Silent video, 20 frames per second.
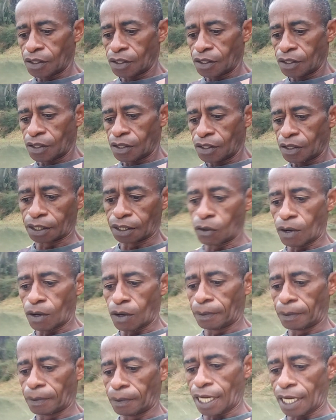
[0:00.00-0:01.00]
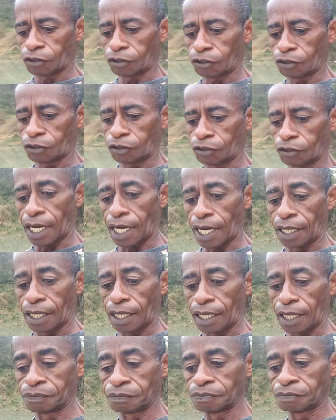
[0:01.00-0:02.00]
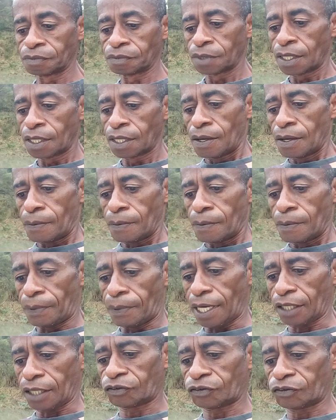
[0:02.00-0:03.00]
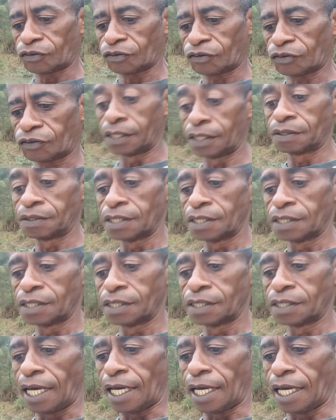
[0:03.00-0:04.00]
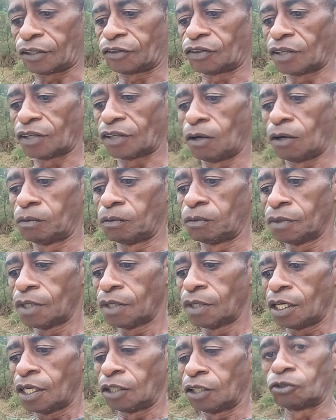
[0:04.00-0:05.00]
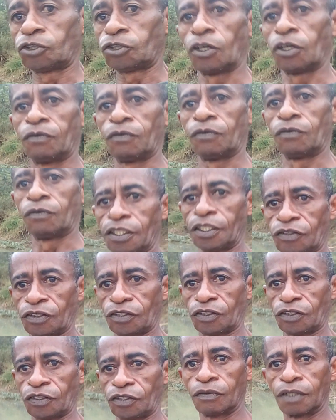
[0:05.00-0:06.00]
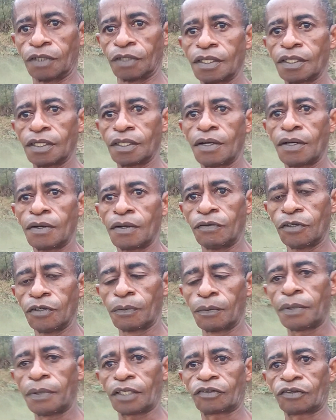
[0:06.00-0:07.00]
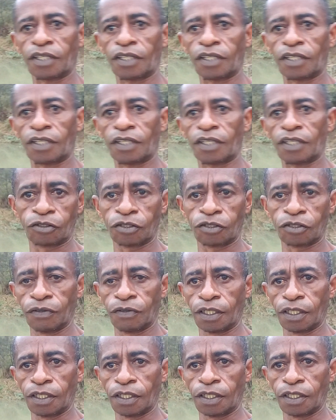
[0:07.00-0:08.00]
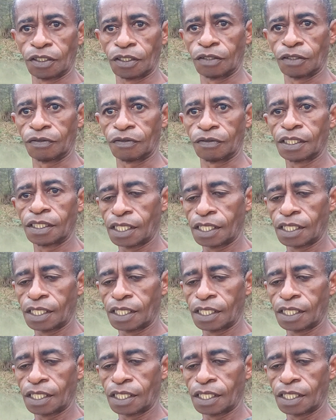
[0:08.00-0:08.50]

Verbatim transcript: mandar um abraço para Pesca em Ação e o Giovanni Silva. Viu, Pesca em Ação, Giovanni Silva?